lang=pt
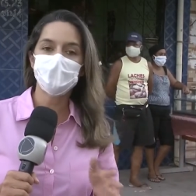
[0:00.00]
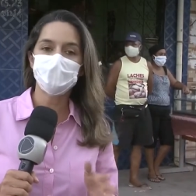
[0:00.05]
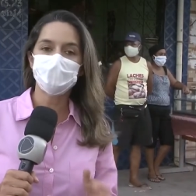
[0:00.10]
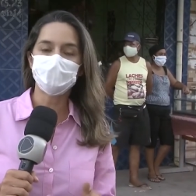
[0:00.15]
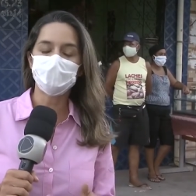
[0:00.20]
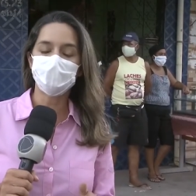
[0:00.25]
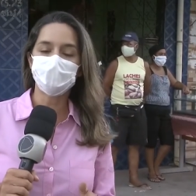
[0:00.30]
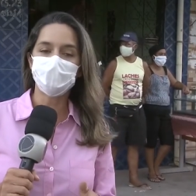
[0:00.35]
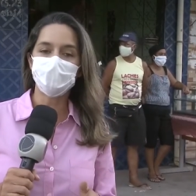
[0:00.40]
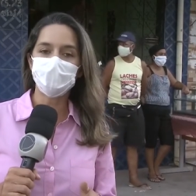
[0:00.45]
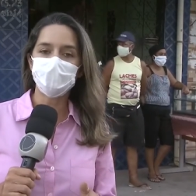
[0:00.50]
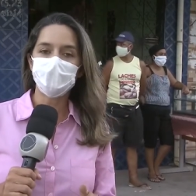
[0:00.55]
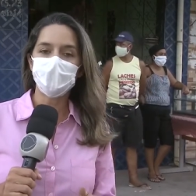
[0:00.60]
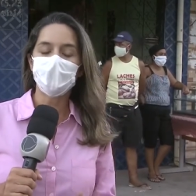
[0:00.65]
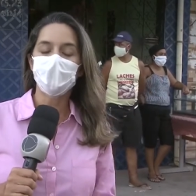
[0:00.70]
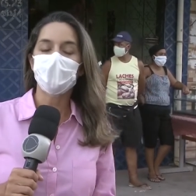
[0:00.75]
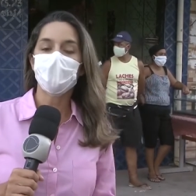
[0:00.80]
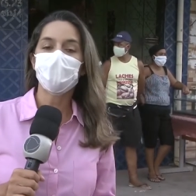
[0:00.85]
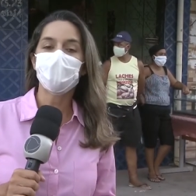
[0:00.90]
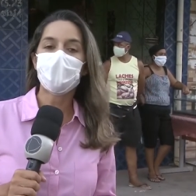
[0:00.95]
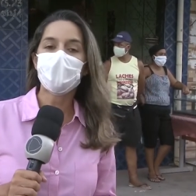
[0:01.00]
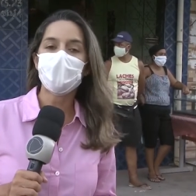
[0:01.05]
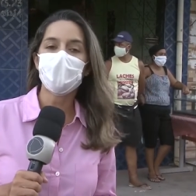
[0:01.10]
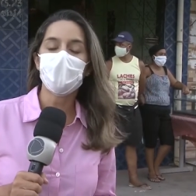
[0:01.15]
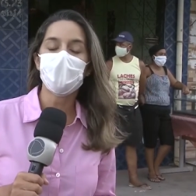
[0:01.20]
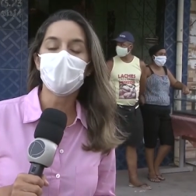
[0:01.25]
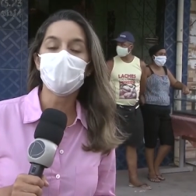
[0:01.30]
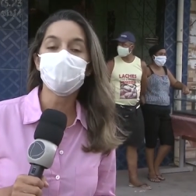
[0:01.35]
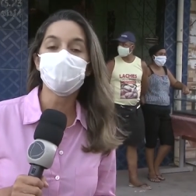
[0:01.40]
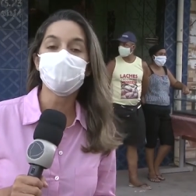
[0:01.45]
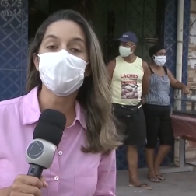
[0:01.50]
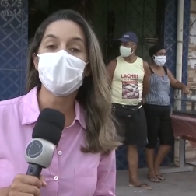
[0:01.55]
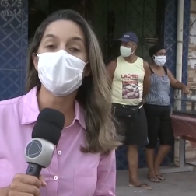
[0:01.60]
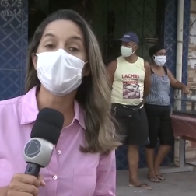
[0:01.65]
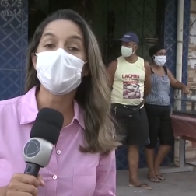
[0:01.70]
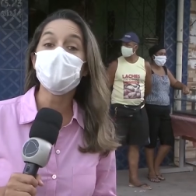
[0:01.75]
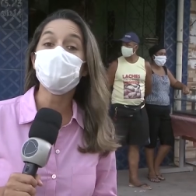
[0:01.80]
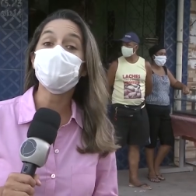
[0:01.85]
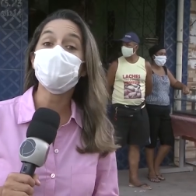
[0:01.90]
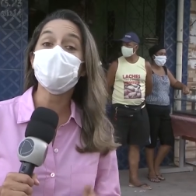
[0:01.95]
e também o maior
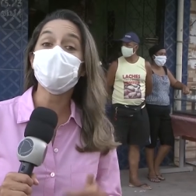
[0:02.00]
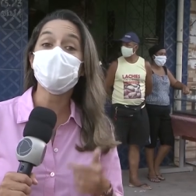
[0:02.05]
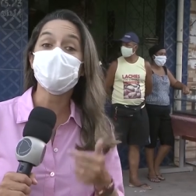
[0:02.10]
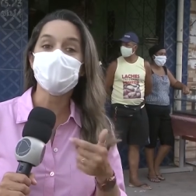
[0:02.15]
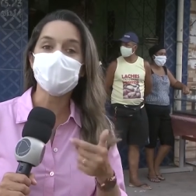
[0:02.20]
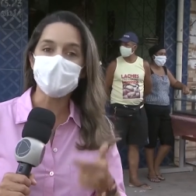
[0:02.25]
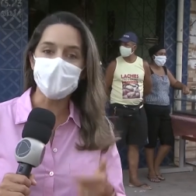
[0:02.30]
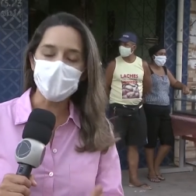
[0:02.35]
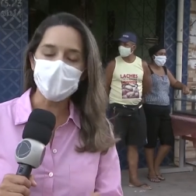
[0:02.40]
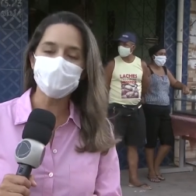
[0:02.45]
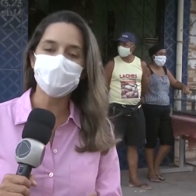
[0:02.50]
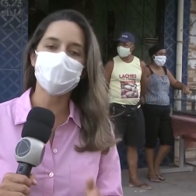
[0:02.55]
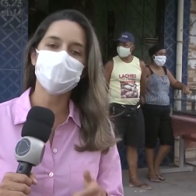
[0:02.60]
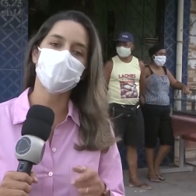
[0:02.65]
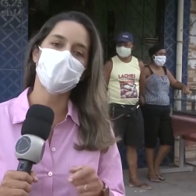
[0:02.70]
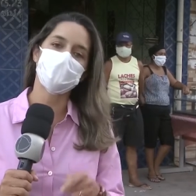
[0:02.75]
já registrado